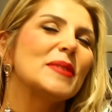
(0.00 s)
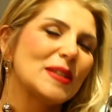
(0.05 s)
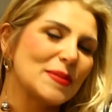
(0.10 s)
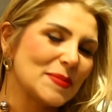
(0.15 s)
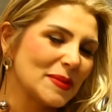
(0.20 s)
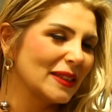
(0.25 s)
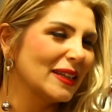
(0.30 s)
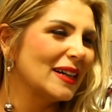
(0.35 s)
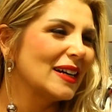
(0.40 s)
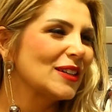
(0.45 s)
Melike
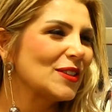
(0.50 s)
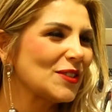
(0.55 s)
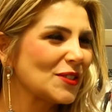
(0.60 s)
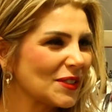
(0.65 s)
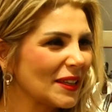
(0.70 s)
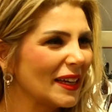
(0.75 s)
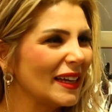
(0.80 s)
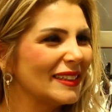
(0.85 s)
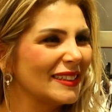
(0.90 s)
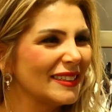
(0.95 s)
Merhabalar, Hanım.
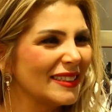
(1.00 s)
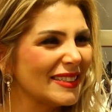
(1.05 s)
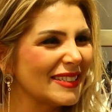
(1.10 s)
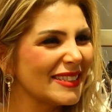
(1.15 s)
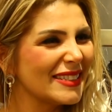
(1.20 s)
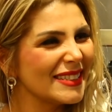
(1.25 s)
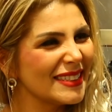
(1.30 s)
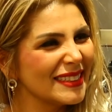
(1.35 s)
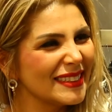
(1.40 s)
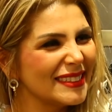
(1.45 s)
hoş geldiniz.
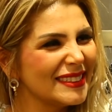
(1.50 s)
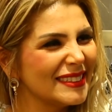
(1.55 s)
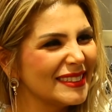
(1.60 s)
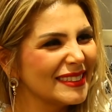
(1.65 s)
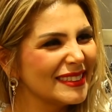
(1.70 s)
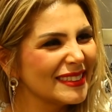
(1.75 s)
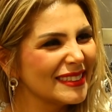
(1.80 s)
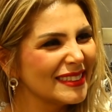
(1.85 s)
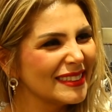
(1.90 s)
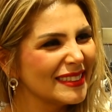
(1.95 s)
Hoş bulduk.
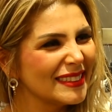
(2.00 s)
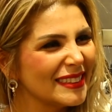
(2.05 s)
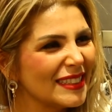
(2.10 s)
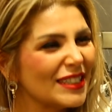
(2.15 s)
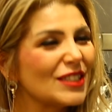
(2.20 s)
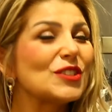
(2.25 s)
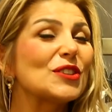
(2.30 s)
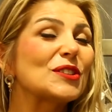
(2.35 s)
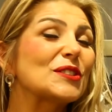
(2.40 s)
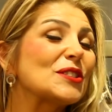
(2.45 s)

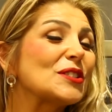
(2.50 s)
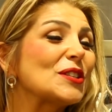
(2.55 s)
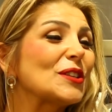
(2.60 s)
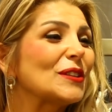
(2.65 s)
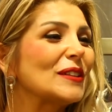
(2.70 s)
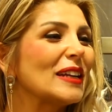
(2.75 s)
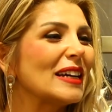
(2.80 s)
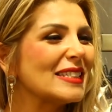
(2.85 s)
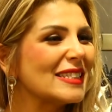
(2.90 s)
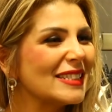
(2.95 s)
Nasılsınız? Çok
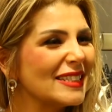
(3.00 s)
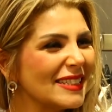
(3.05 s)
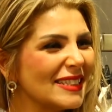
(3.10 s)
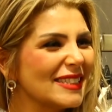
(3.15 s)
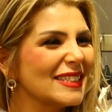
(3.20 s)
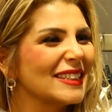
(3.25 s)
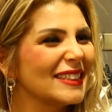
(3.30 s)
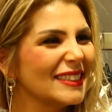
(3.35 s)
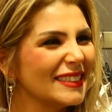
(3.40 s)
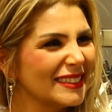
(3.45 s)
teşekkürler. Siz?
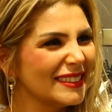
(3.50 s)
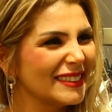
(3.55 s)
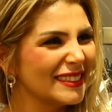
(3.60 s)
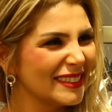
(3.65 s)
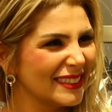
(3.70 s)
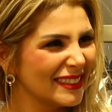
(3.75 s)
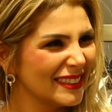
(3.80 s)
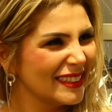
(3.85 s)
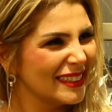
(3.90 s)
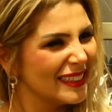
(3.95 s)

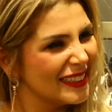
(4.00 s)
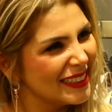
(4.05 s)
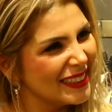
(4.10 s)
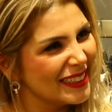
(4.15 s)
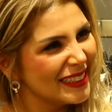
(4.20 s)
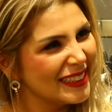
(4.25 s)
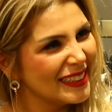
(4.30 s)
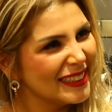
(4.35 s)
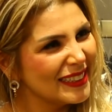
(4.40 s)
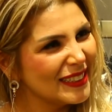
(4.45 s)
Teşekkür ederim.
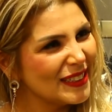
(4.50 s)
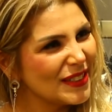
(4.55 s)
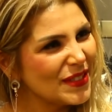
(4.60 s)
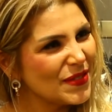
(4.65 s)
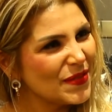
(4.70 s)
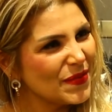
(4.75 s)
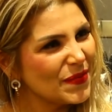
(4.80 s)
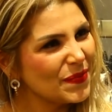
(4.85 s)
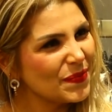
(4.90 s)
Biz de iyiyiz.